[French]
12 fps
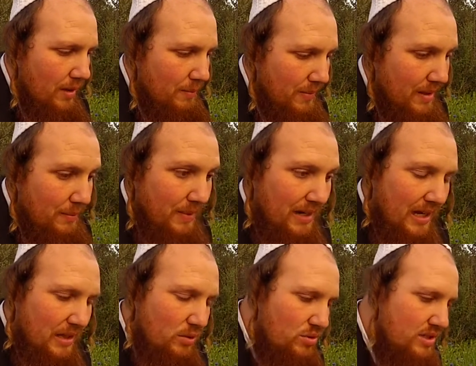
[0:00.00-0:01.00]
Mais
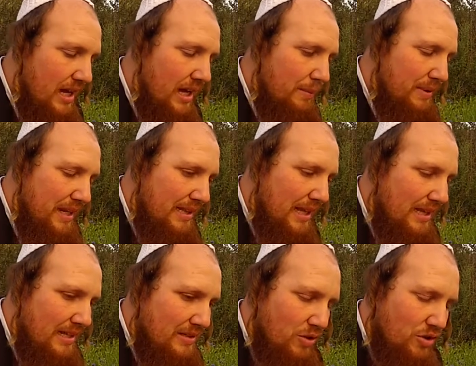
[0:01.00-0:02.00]
malgré tout ça, Rabbi Nathan
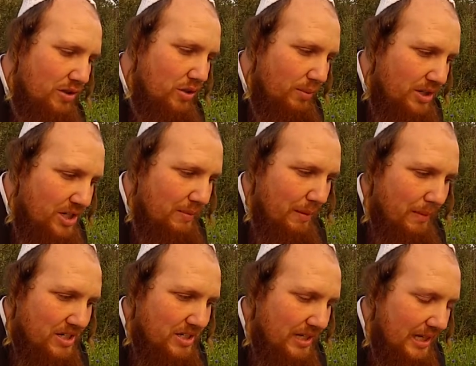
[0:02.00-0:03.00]
se sentait obligé,
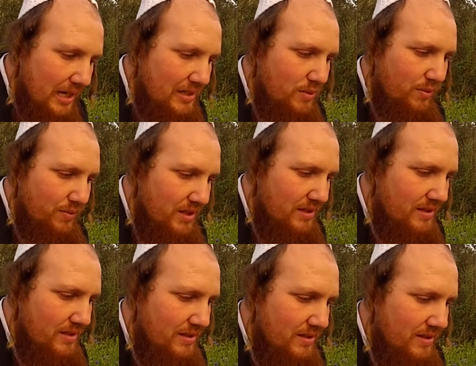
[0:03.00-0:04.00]
mamash, d'écrire à son
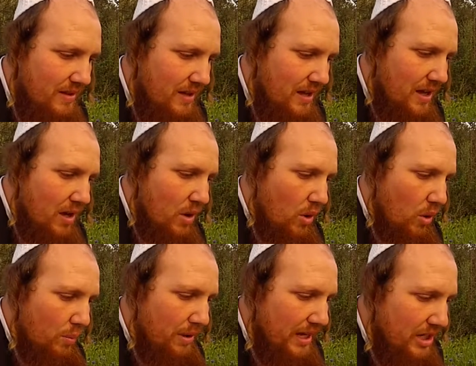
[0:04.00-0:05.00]
fils
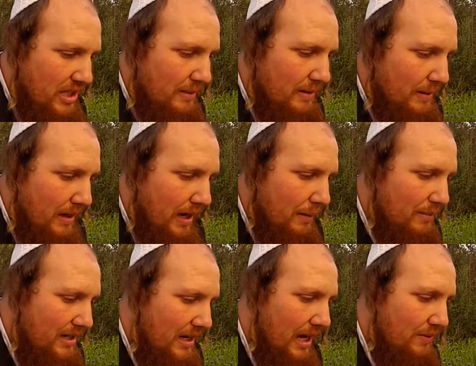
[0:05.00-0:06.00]
Et
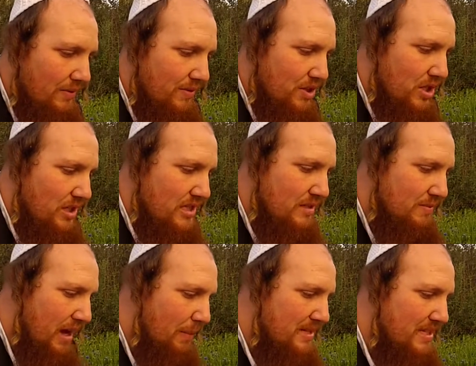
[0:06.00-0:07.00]

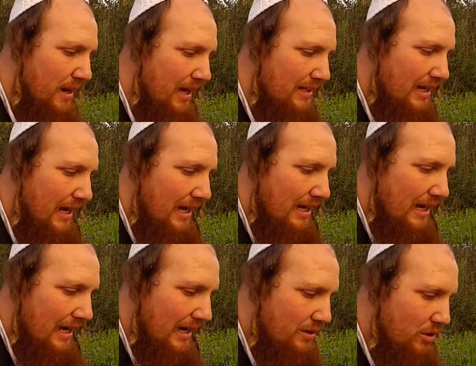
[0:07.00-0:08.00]

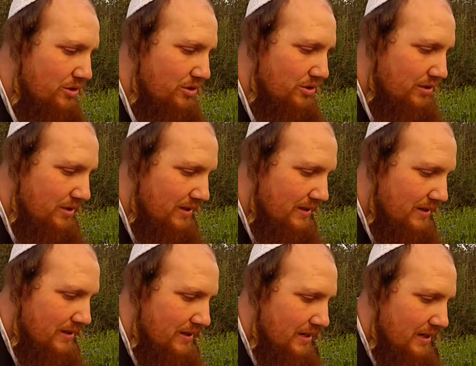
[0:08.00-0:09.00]

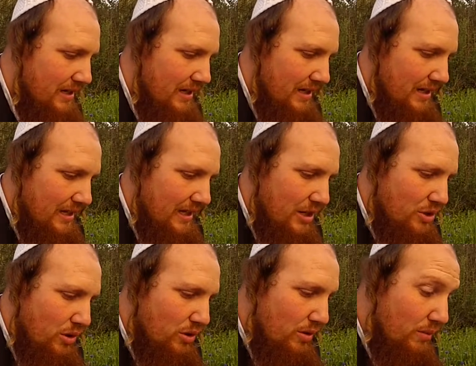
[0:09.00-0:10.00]
je
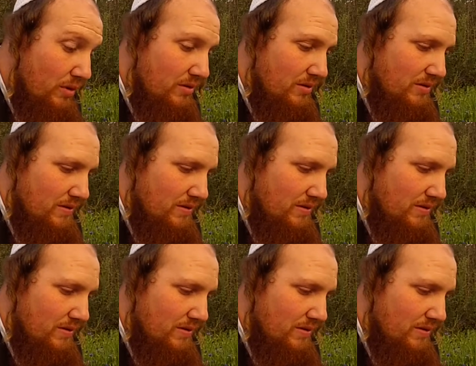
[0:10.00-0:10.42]
te demande,